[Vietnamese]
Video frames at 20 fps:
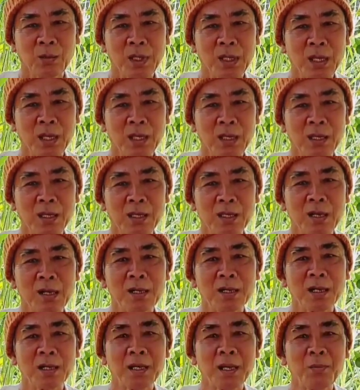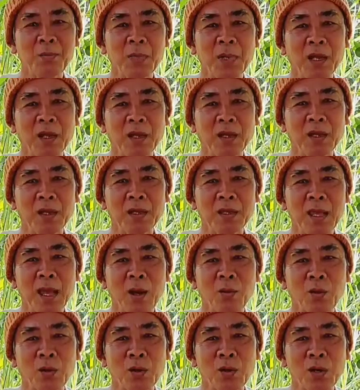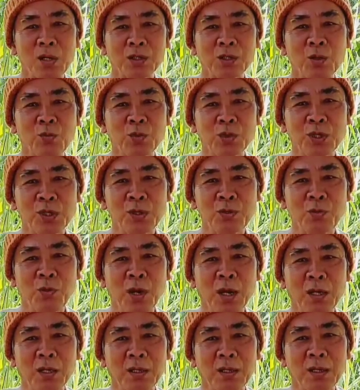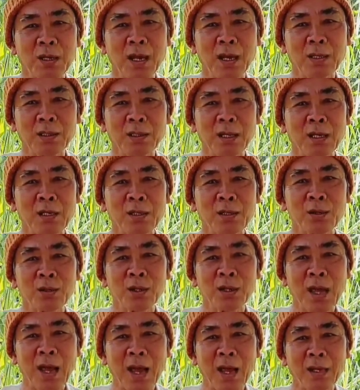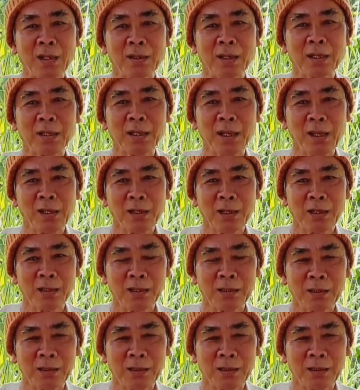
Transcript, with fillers: quý vị hưởng cái kiếp này giàu có sung sướng quá rồi ăn chơi cho nó đã rồi đang chết